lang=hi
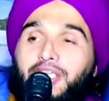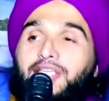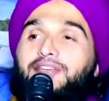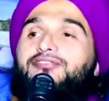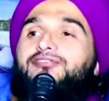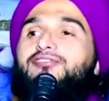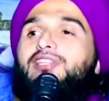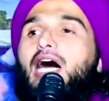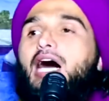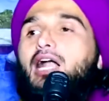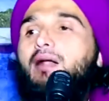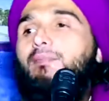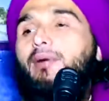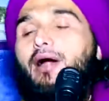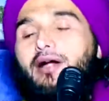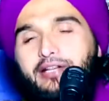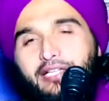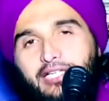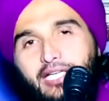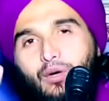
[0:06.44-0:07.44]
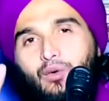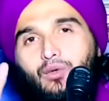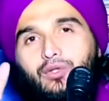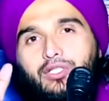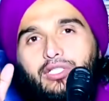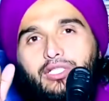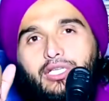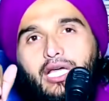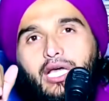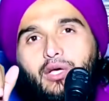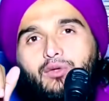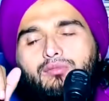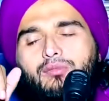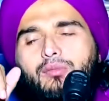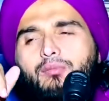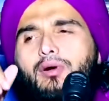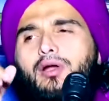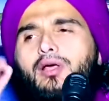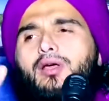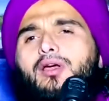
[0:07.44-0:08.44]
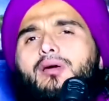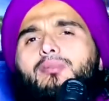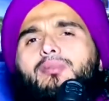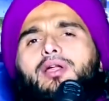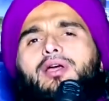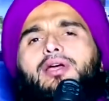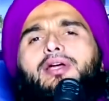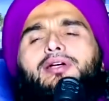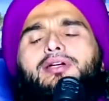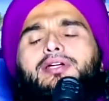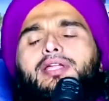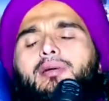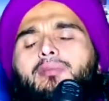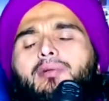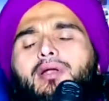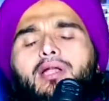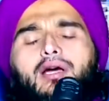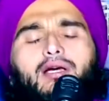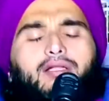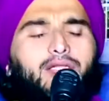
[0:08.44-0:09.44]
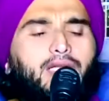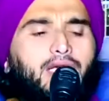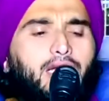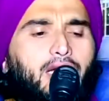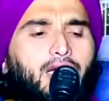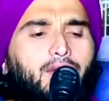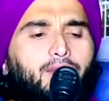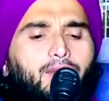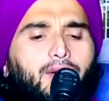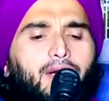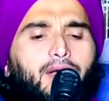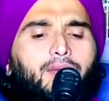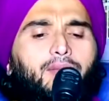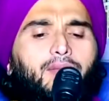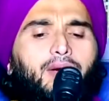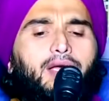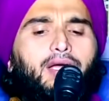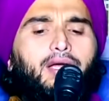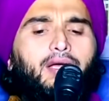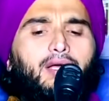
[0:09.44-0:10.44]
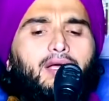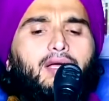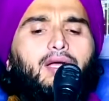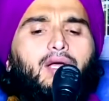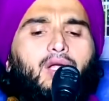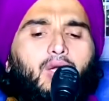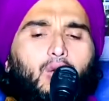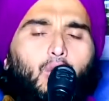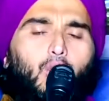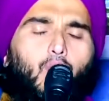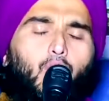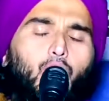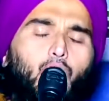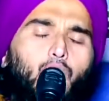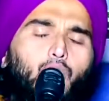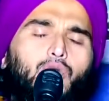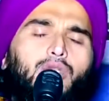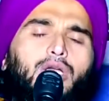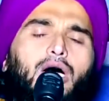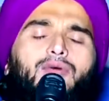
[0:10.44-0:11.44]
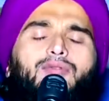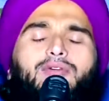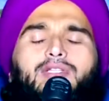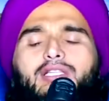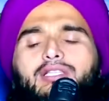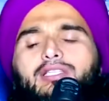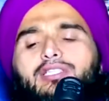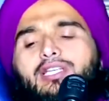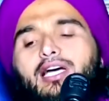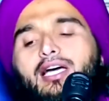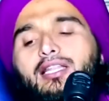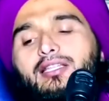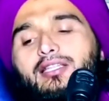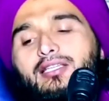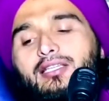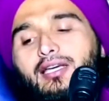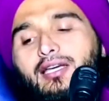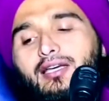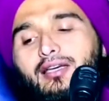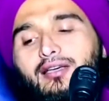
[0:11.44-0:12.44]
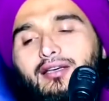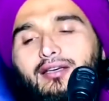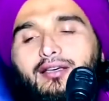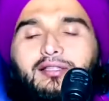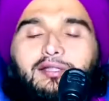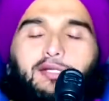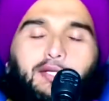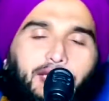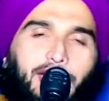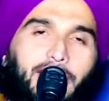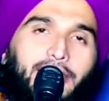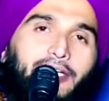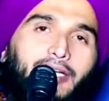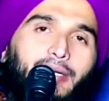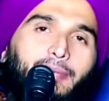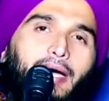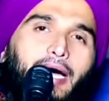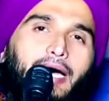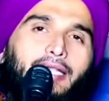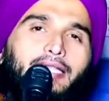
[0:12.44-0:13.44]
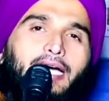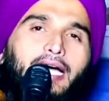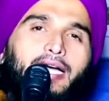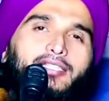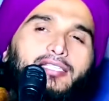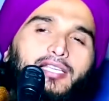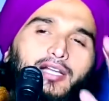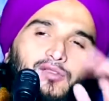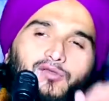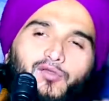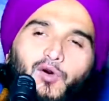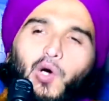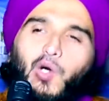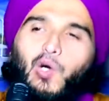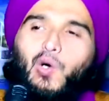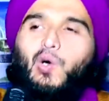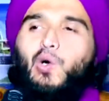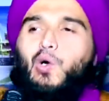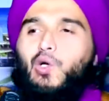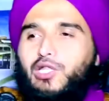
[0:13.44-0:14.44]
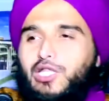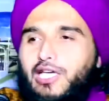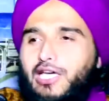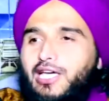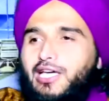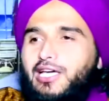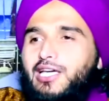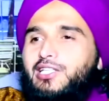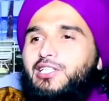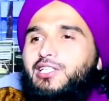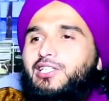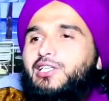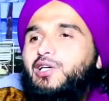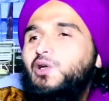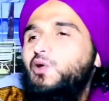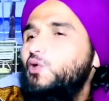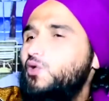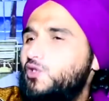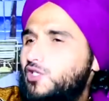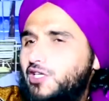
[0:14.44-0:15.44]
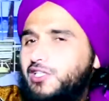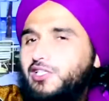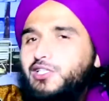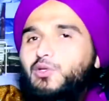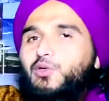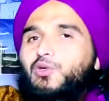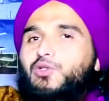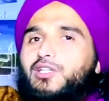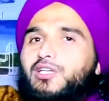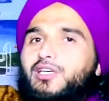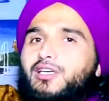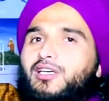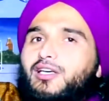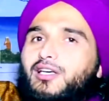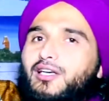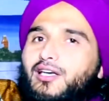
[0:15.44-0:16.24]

इफ्तार पार्टियाँ होती हैं उसमें बड़े बड़े टेबल लगते हैं बड़े बड़े लोगों को दावतें दी जाती हैं देखने में आता अक्सर वो लोग होते हैं कि जिनके रोज़े ही नहीं होते